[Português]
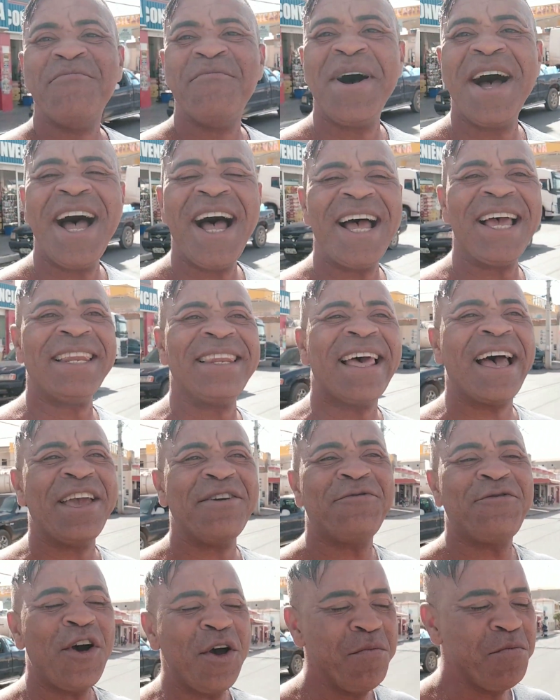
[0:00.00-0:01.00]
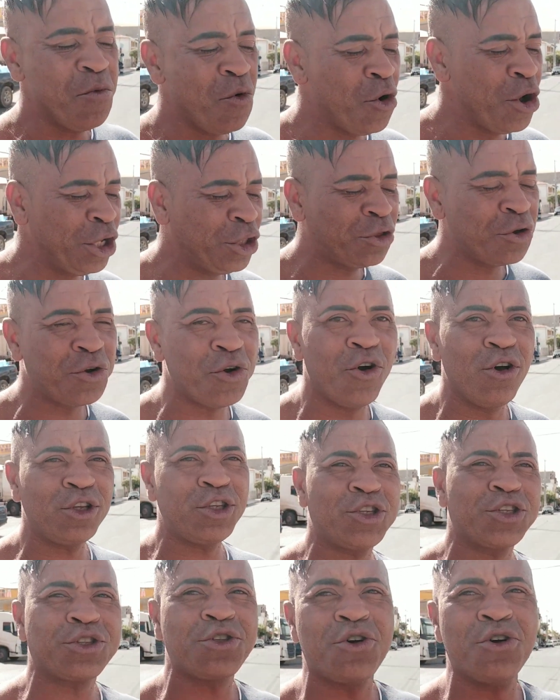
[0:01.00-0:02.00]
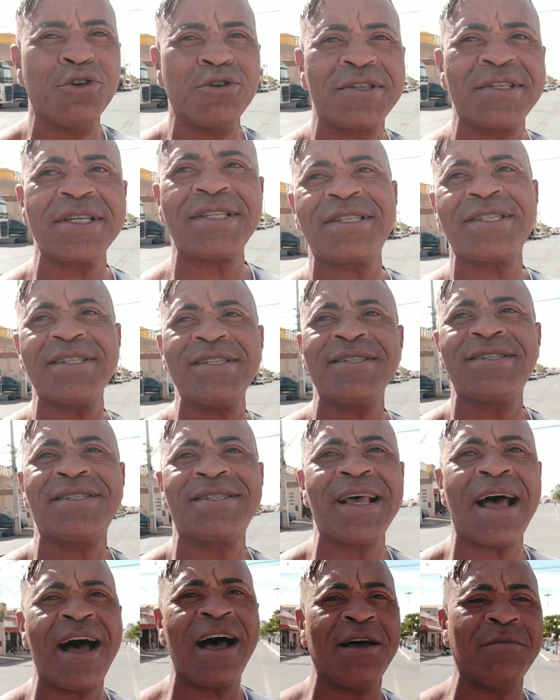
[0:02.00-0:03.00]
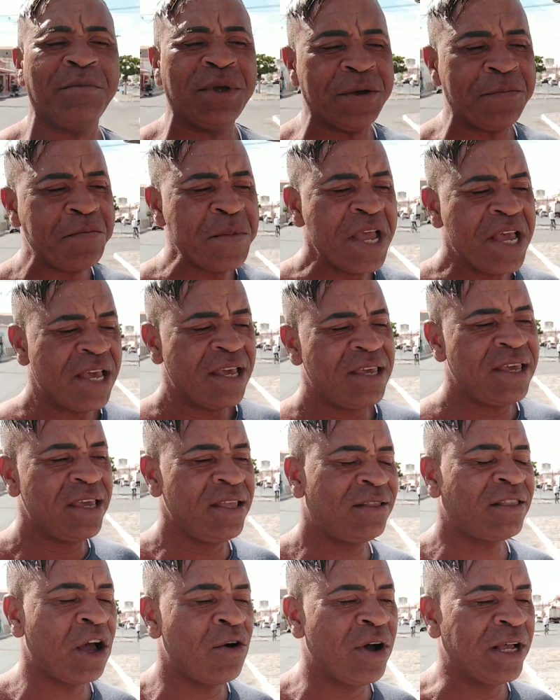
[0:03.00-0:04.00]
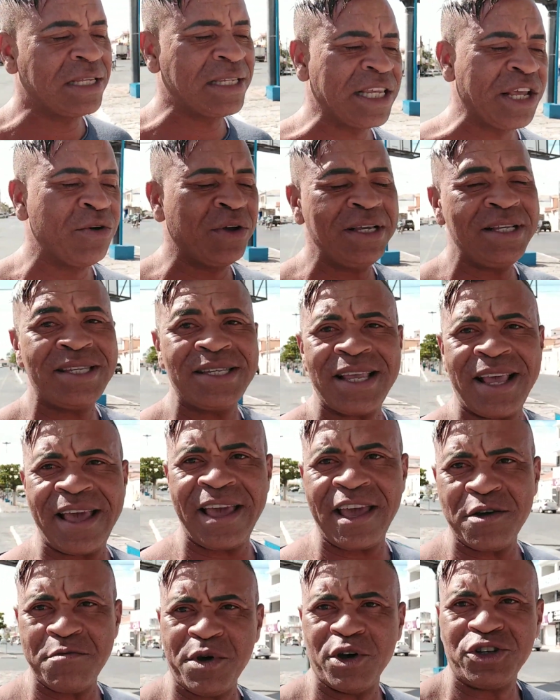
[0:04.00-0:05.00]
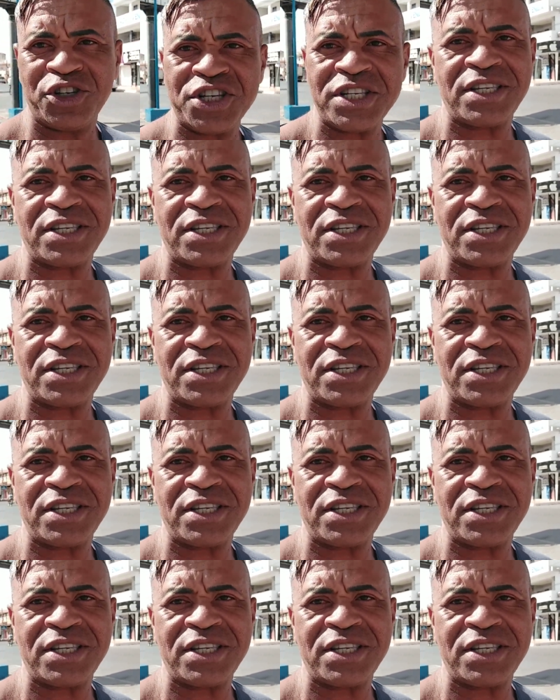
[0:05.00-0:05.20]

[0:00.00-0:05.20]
mano, e foi muito gostoso, assim, sabe? E então, assim, eu encerrei meu